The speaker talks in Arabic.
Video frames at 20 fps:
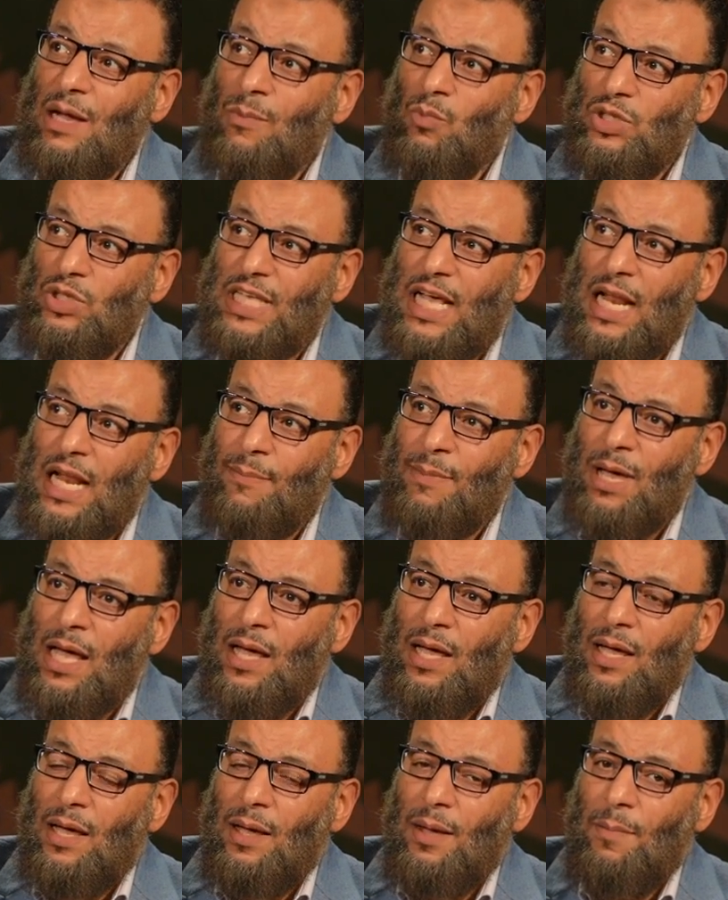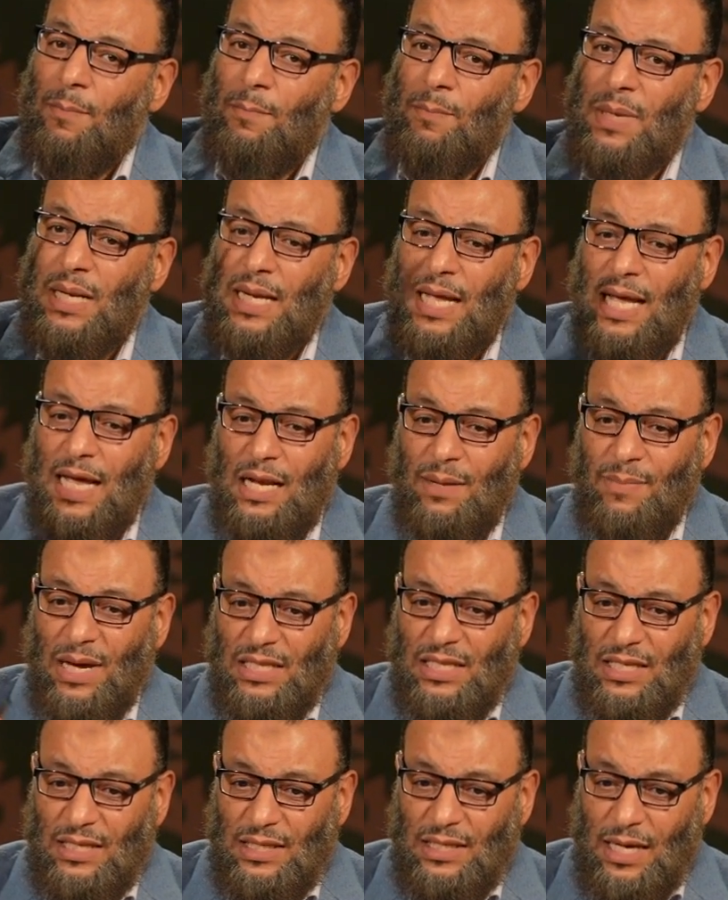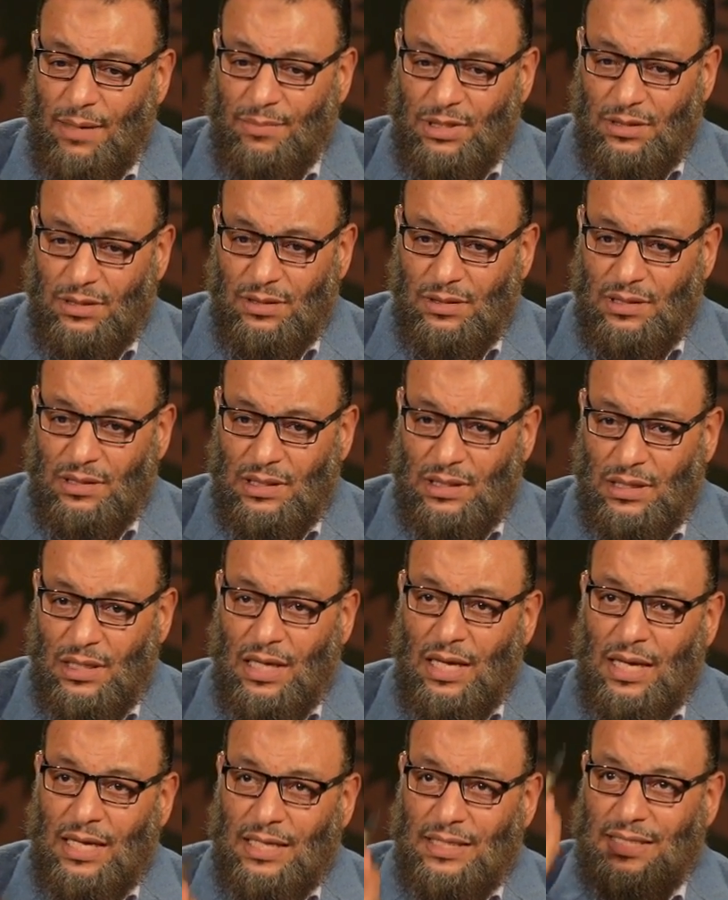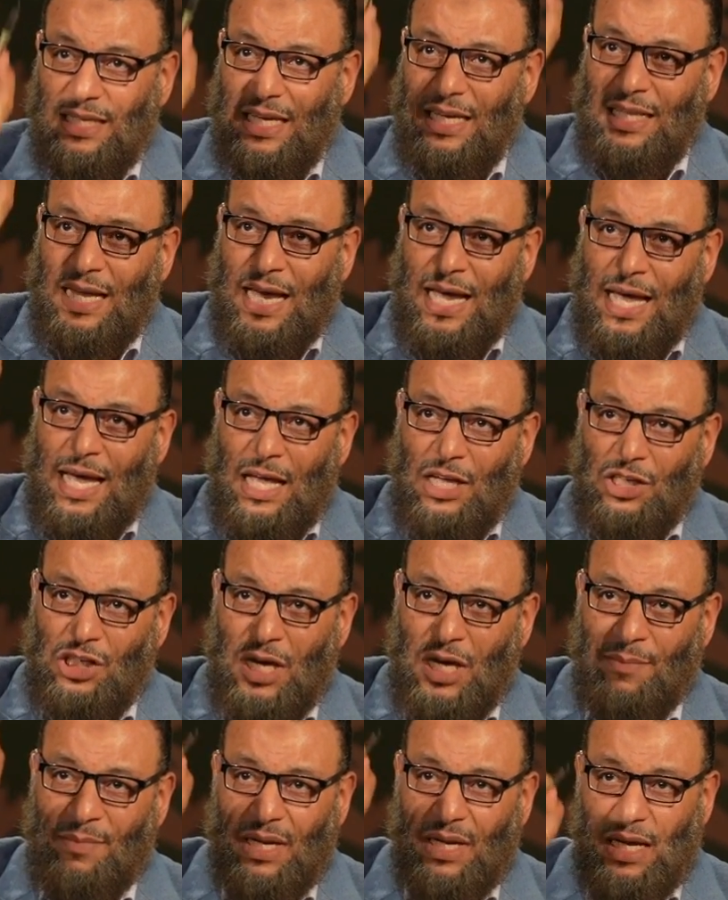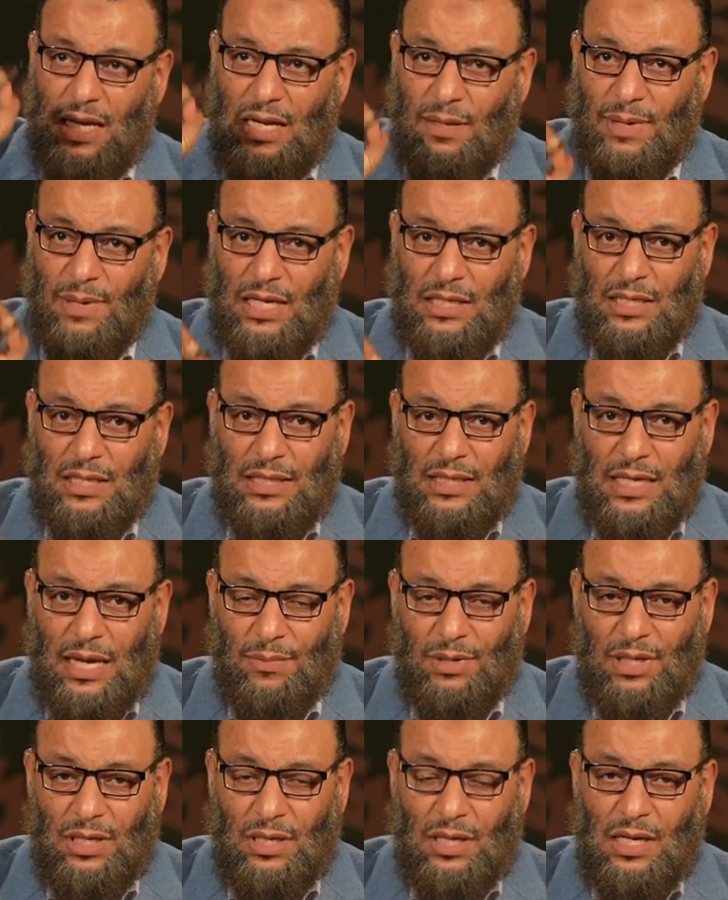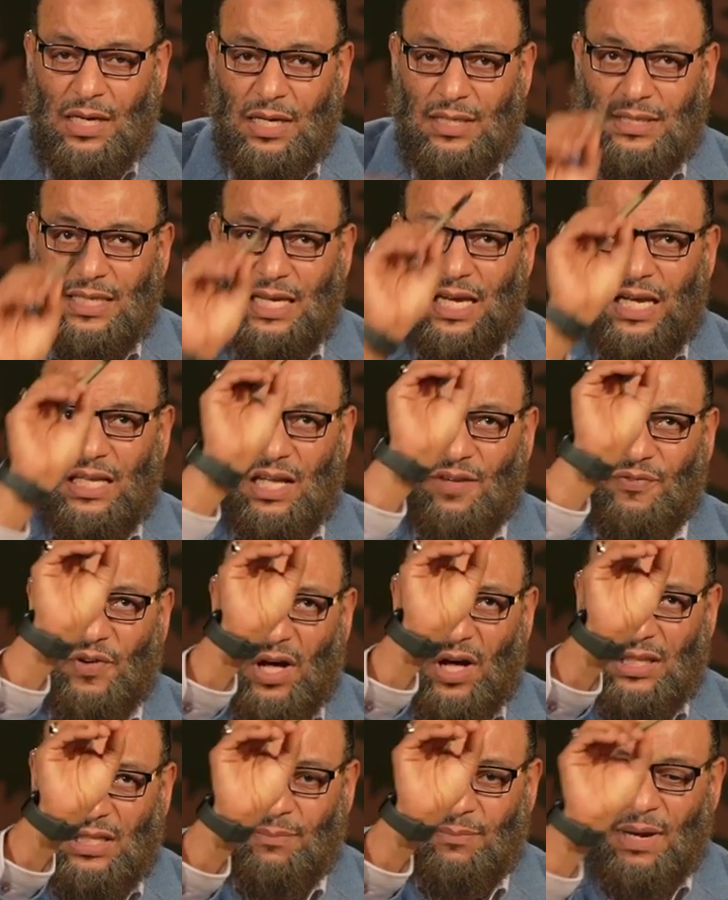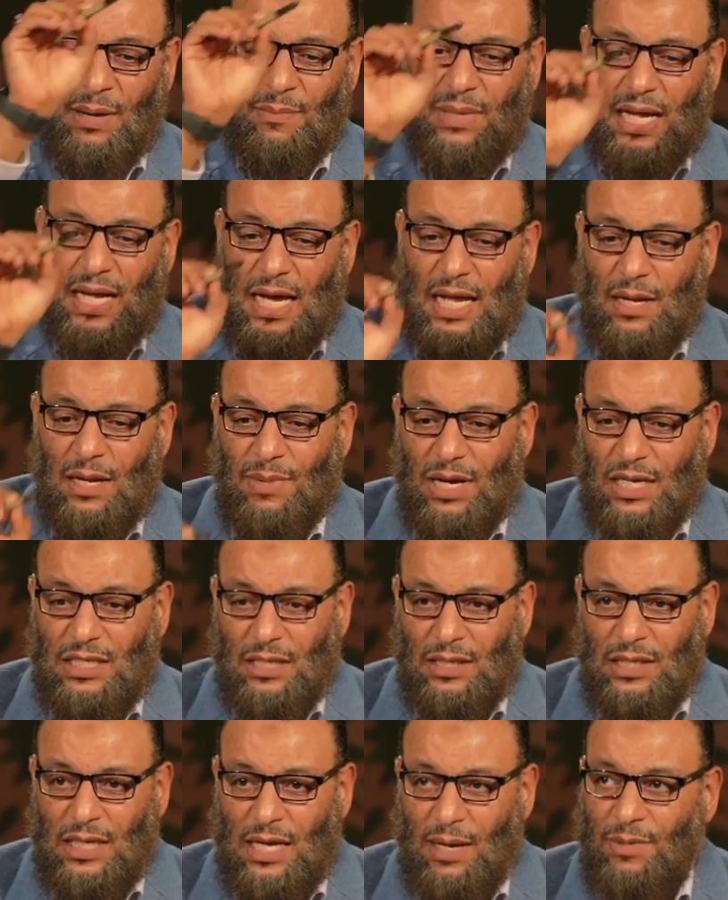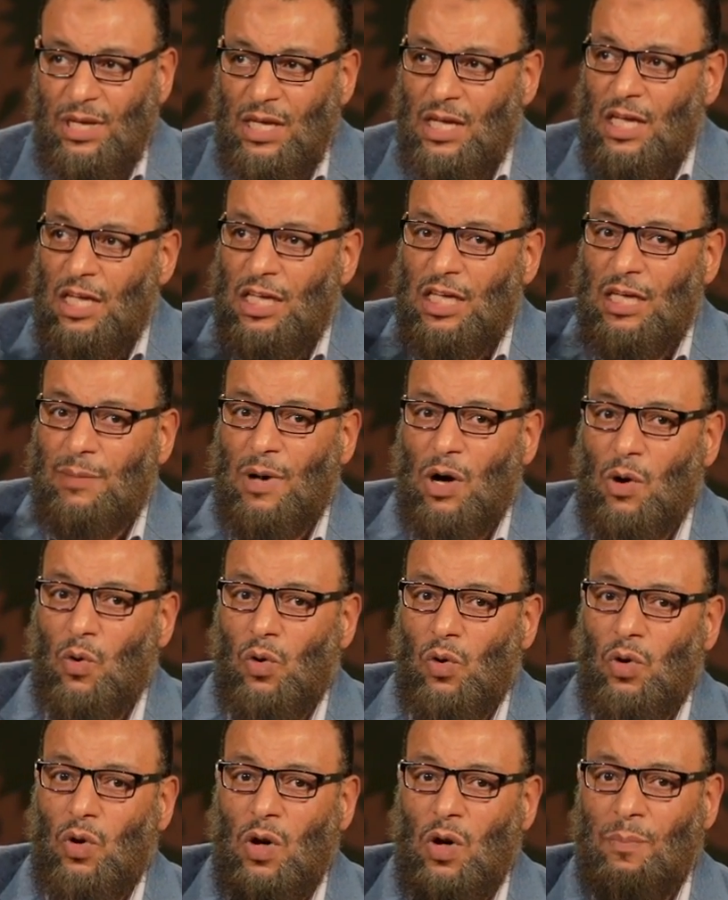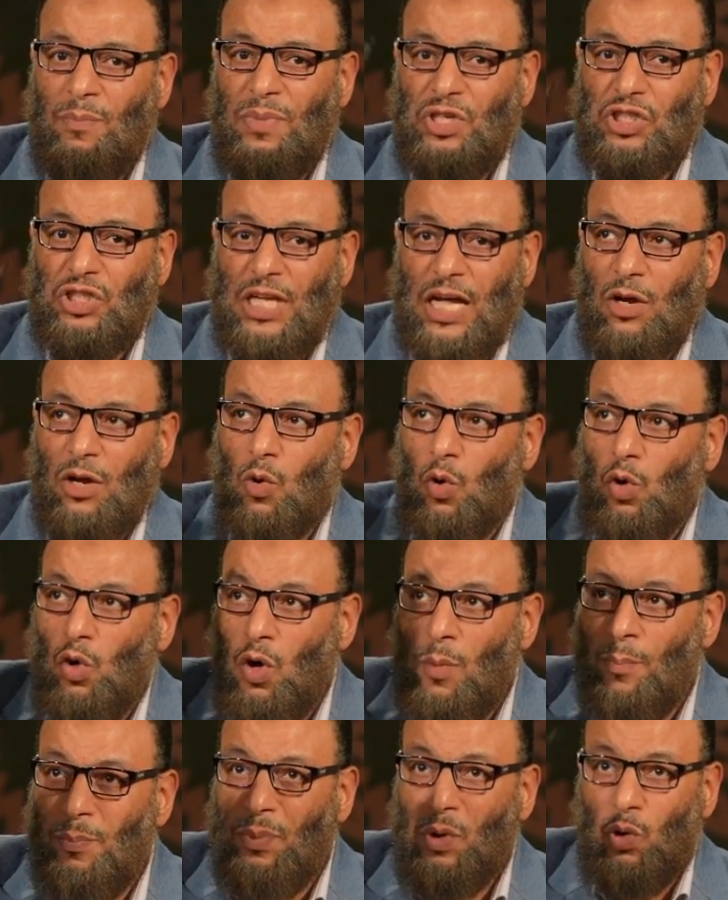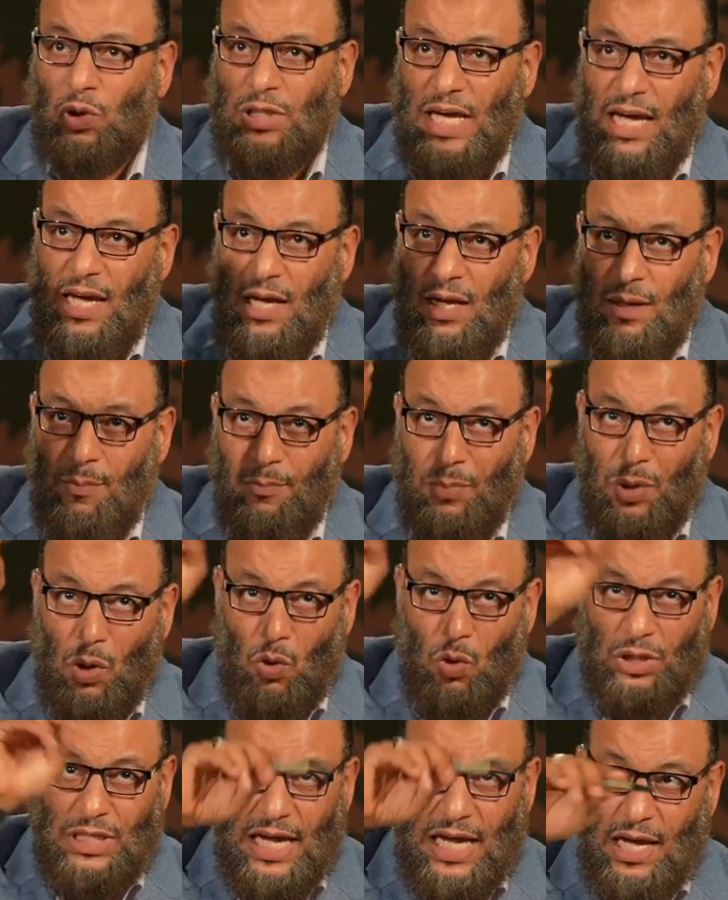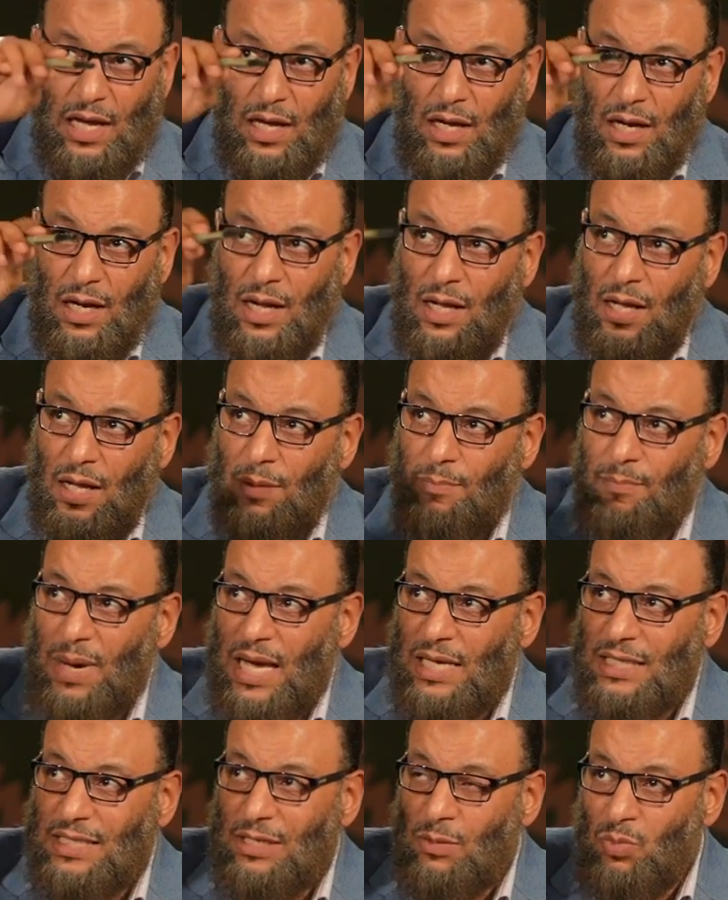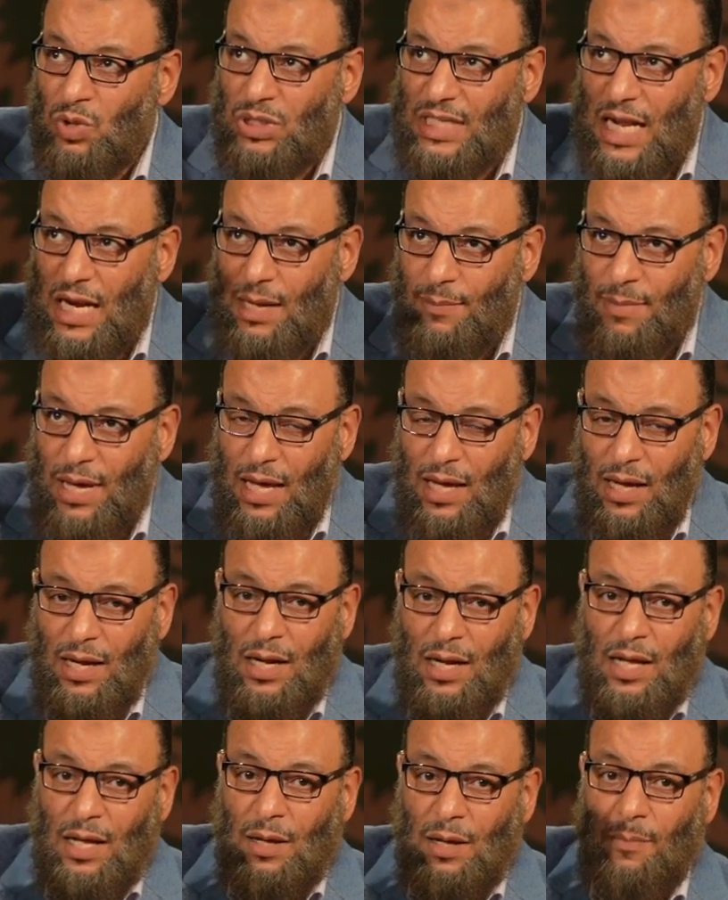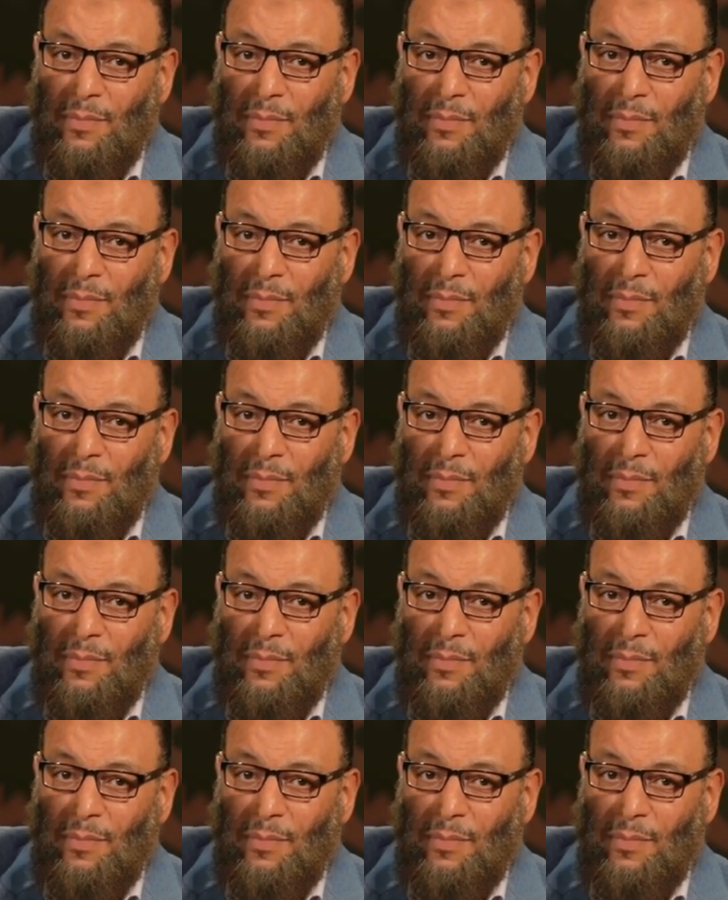ام سلمه من اهل بيت النبي سيده عائشه من اهل نعم، بيت أيوة. النبي سيده فاطمه من اهل نعم. بيت النبي يبقى كلهم بيشتغل كلهم بيوت اهي بيوت اهي بيت ام سلمه نعم.